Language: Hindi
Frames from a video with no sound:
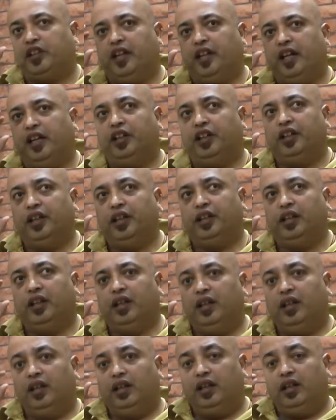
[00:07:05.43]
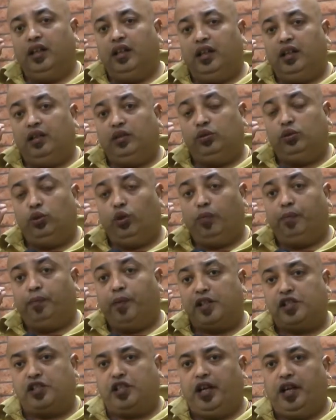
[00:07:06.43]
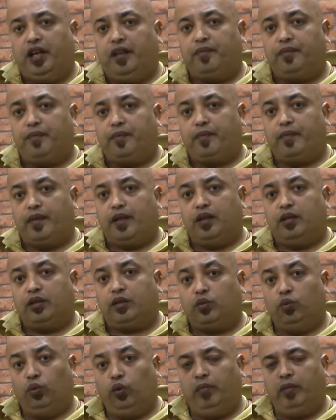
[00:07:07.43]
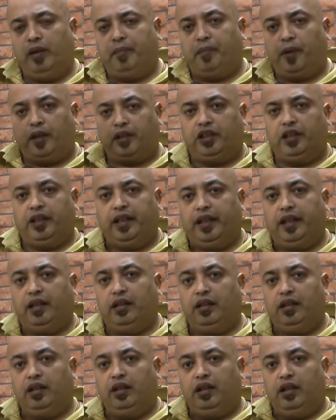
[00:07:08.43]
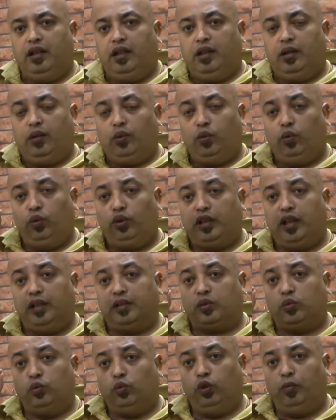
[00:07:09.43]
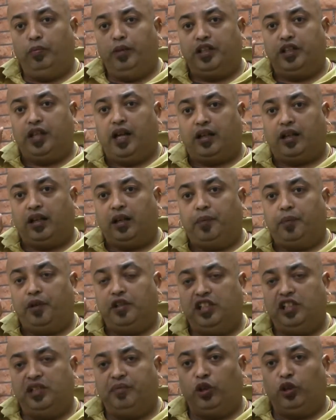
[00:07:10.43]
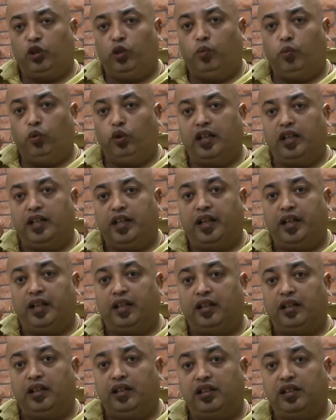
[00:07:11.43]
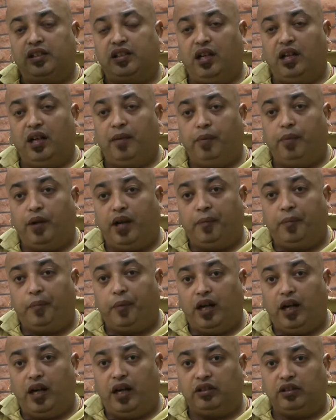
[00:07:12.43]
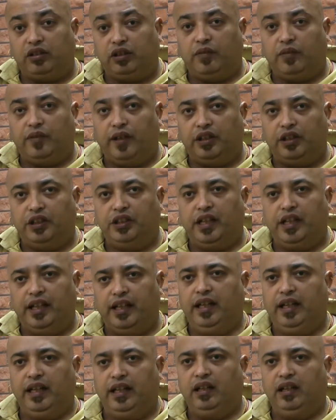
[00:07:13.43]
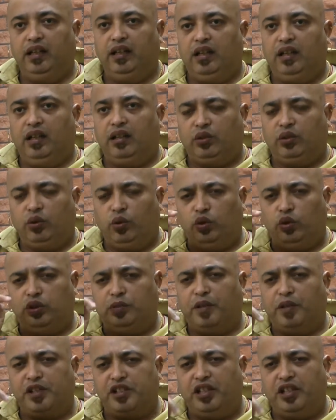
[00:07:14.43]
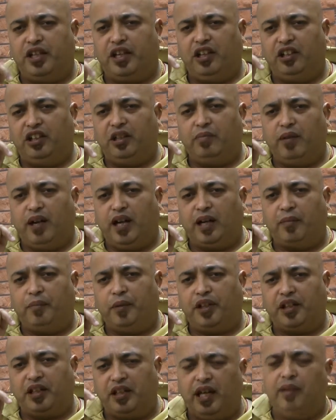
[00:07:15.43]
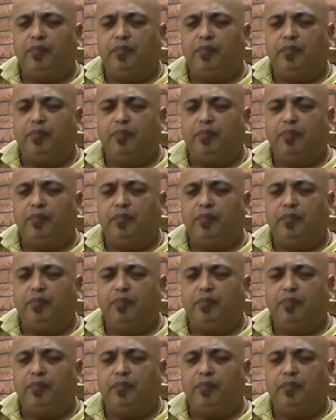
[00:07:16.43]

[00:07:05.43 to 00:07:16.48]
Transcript: डाली गई जो बच्चे स्कूल में पढ़ते हैं उनके स्कूल में जाकर प्रिंसिपल को बोला जाए कि इसका बाप आतंकवादी है तो उस बच्चे के दिमाग पर क्या